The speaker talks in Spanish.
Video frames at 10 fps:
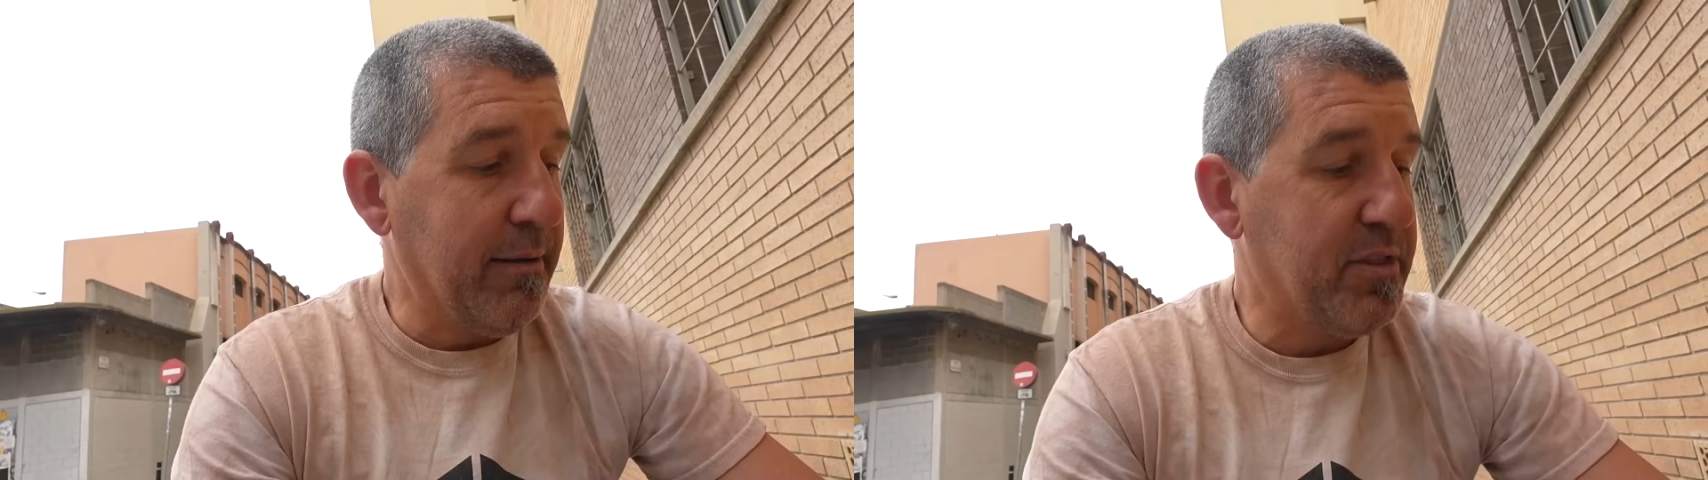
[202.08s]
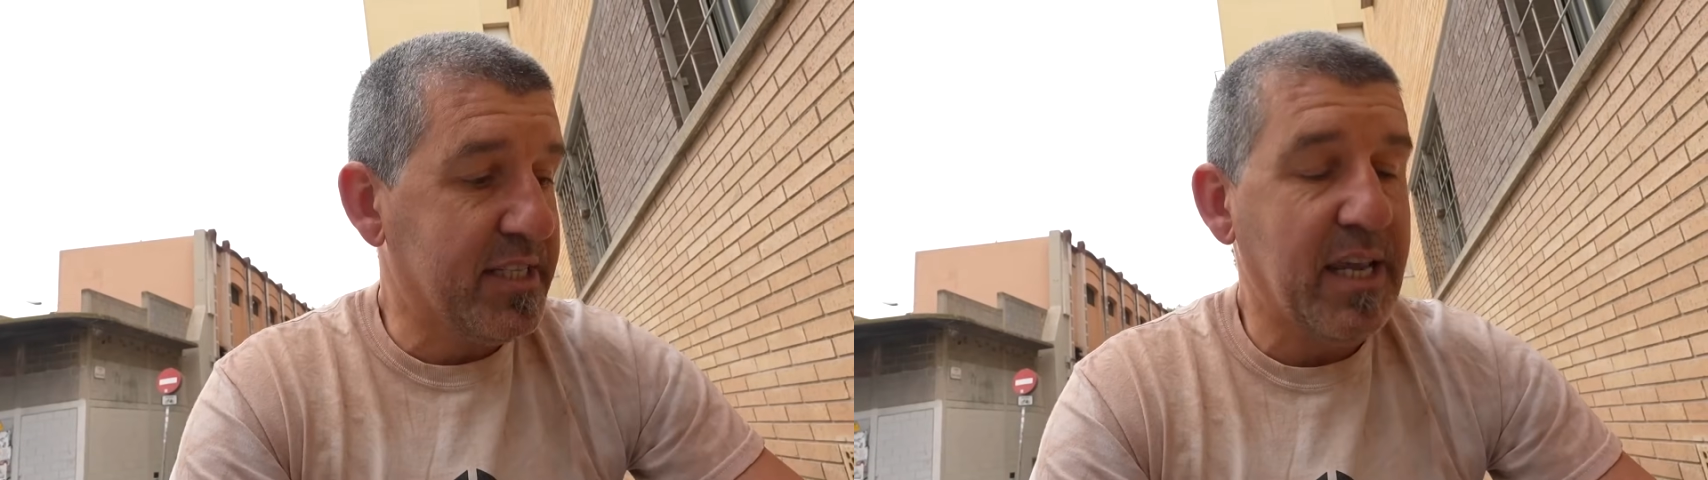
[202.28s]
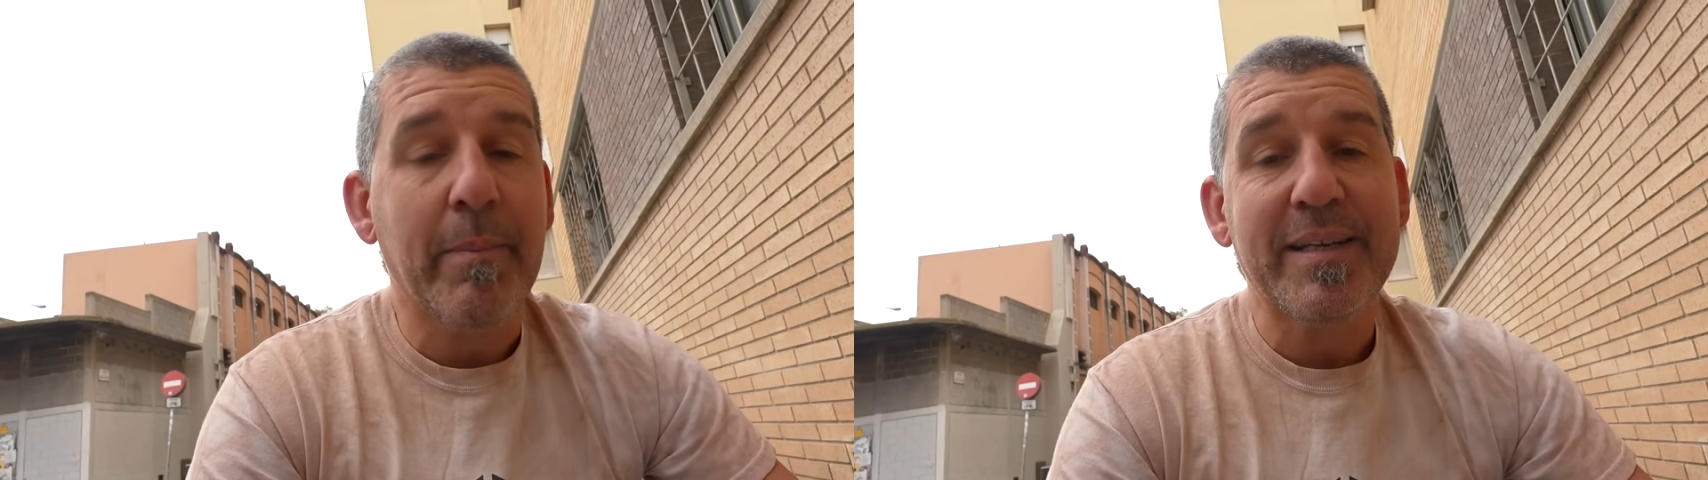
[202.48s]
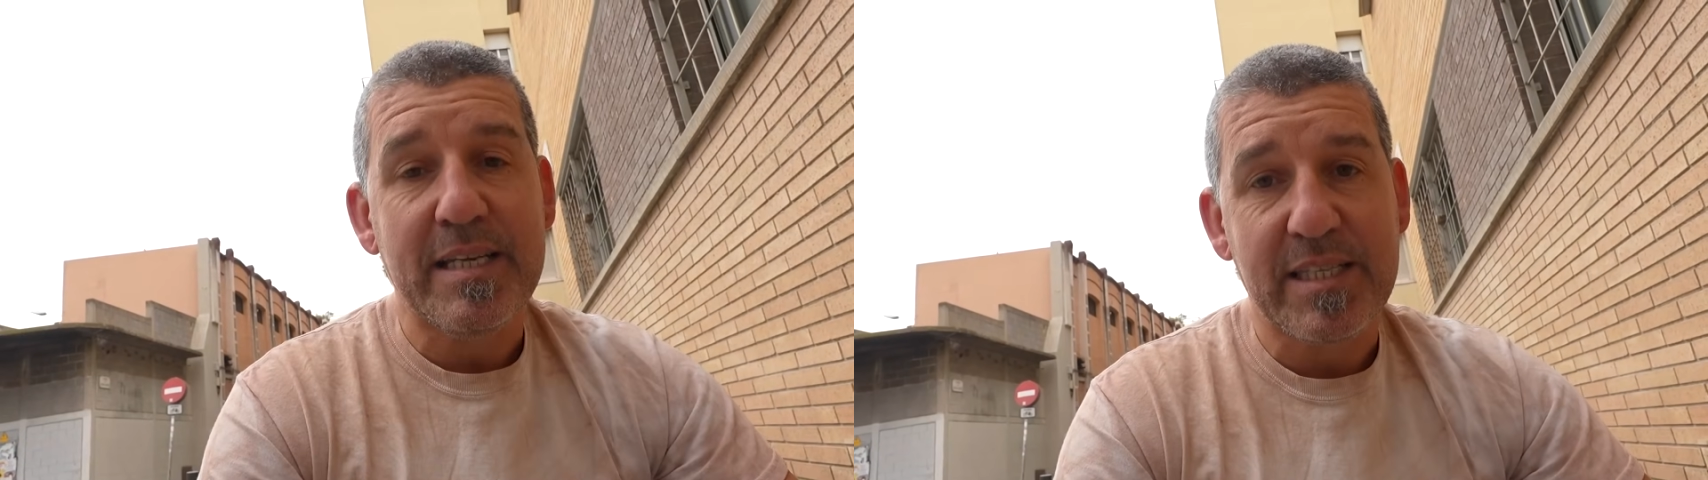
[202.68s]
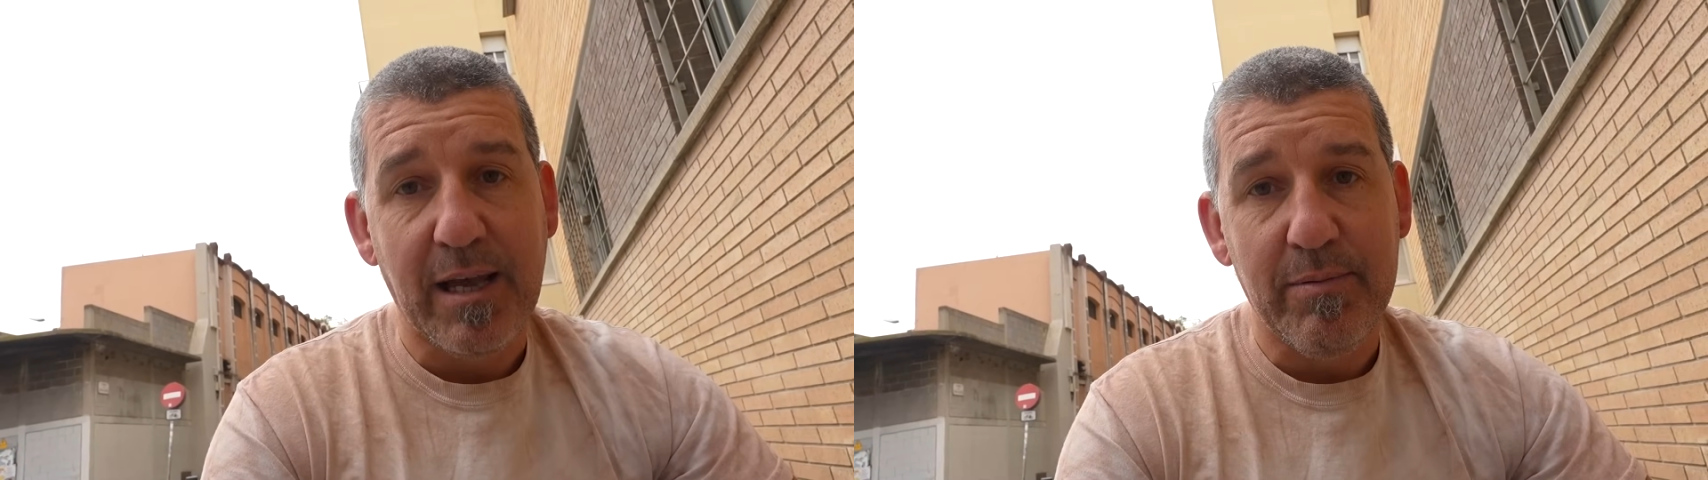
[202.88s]
Que la bici sea más
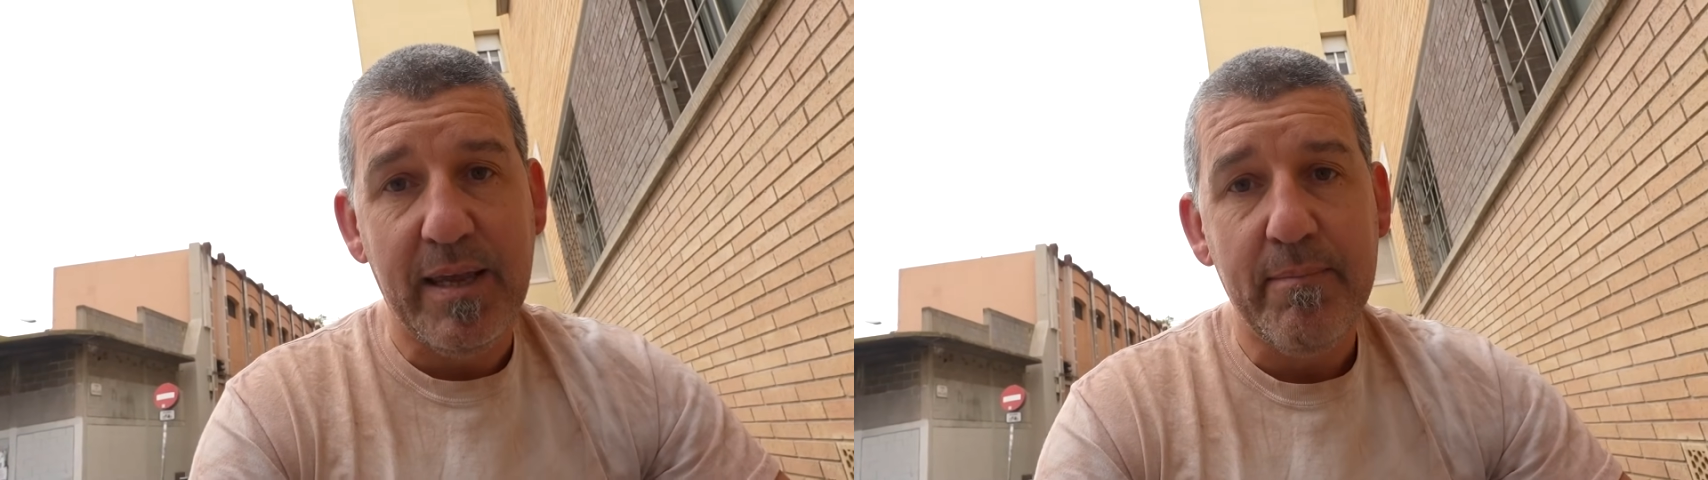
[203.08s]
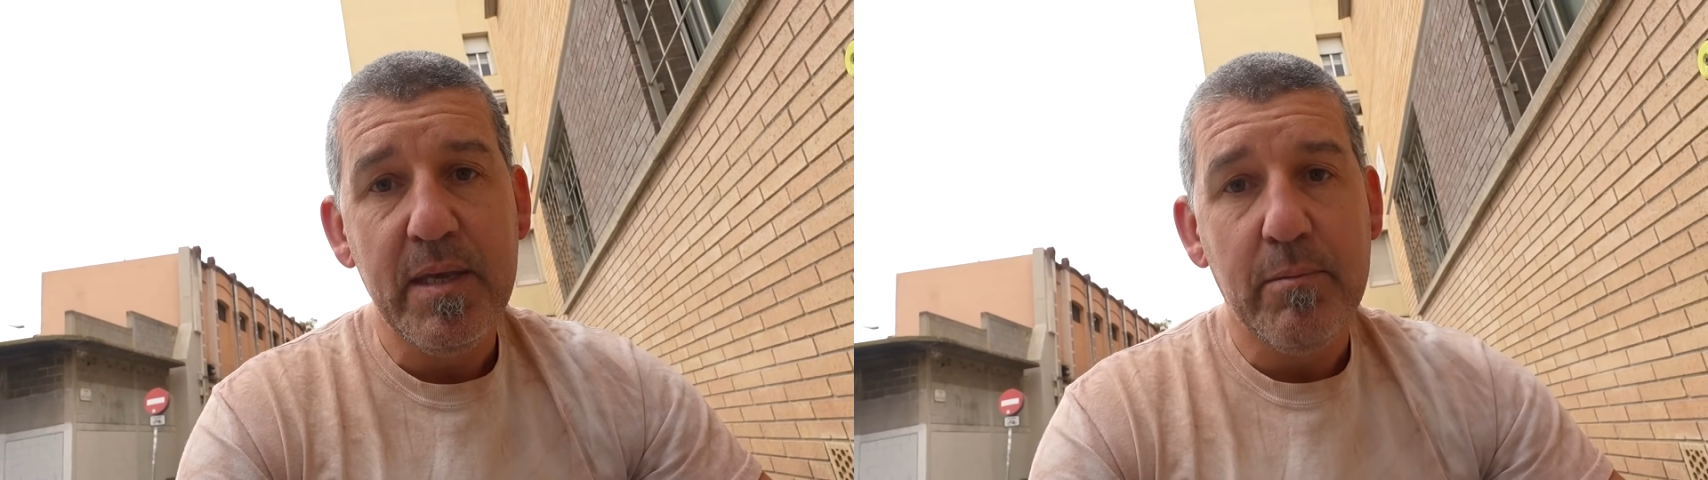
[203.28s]
estable,